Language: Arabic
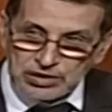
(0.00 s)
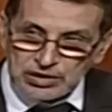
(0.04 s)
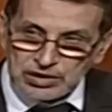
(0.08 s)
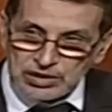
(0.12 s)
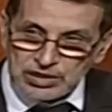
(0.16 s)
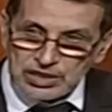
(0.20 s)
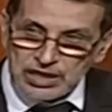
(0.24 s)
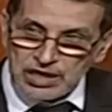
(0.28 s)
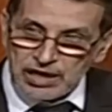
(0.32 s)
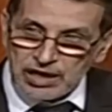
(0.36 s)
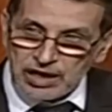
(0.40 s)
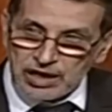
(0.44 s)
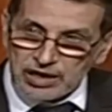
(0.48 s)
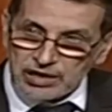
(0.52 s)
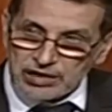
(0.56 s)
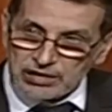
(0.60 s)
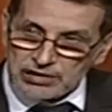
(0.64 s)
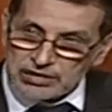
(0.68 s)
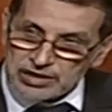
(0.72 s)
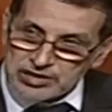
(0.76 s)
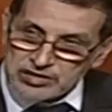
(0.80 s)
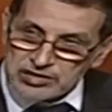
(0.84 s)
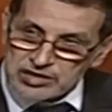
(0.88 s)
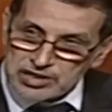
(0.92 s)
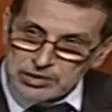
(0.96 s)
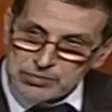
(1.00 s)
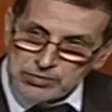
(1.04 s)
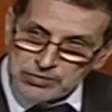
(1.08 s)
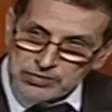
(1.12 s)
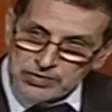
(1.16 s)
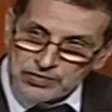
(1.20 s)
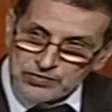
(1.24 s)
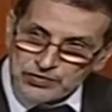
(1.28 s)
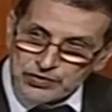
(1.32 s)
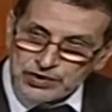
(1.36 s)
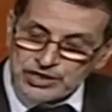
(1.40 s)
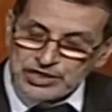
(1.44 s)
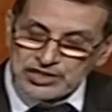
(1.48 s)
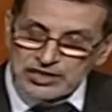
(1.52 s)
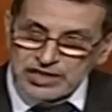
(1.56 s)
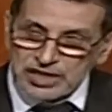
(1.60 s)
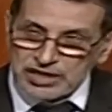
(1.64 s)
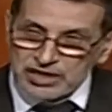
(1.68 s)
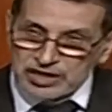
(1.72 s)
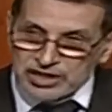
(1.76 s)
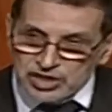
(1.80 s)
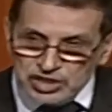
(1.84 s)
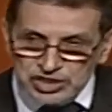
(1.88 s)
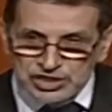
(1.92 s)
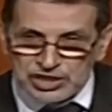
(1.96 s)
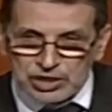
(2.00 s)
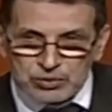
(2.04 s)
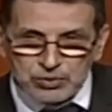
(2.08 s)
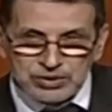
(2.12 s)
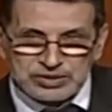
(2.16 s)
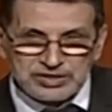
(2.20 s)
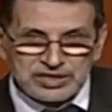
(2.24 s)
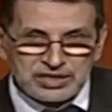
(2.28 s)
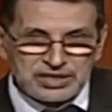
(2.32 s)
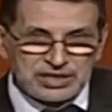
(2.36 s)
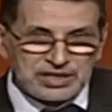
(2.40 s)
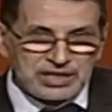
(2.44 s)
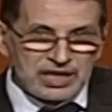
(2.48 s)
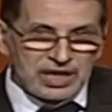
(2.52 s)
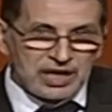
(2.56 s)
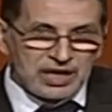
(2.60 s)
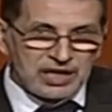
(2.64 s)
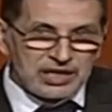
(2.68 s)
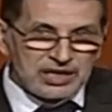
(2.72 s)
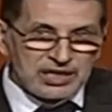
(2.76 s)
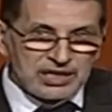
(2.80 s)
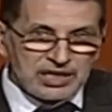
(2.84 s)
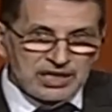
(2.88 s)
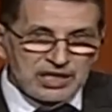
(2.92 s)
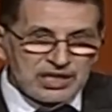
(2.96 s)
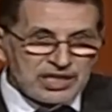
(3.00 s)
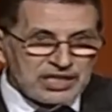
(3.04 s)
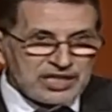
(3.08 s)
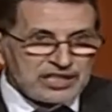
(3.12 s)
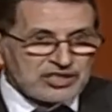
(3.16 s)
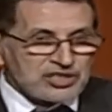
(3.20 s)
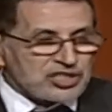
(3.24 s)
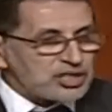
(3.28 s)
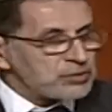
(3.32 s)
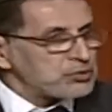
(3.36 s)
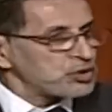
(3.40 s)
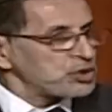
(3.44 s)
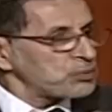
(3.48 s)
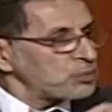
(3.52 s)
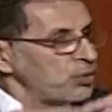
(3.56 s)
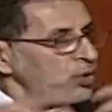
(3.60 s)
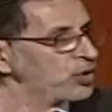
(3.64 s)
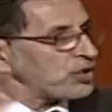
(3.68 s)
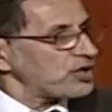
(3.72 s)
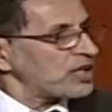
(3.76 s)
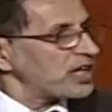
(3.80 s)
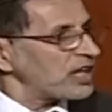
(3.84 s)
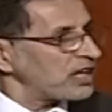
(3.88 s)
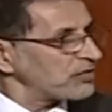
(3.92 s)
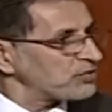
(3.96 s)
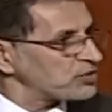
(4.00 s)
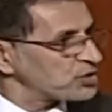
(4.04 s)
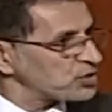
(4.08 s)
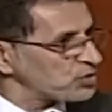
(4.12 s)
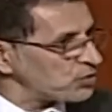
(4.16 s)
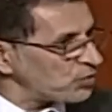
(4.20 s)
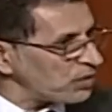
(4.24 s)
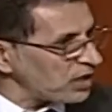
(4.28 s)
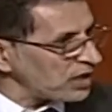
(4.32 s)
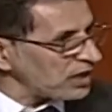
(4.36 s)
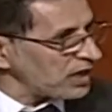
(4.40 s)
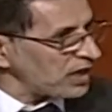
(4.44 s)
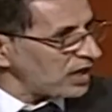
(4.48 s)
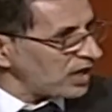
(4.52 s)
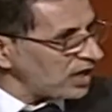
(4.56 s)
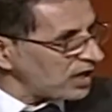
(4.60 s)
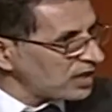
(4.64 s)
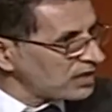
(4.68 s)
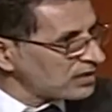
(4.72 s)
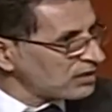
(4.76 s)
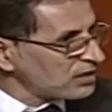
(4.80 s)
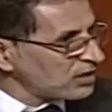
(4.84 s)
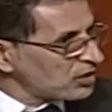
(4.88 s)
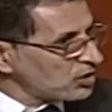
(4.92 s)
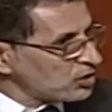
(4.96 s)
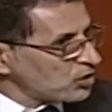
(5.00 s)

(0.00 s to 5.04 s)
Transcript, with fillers: هي كتم في إطار لجنة وطنية اللي كتدمج مختلف الشركاء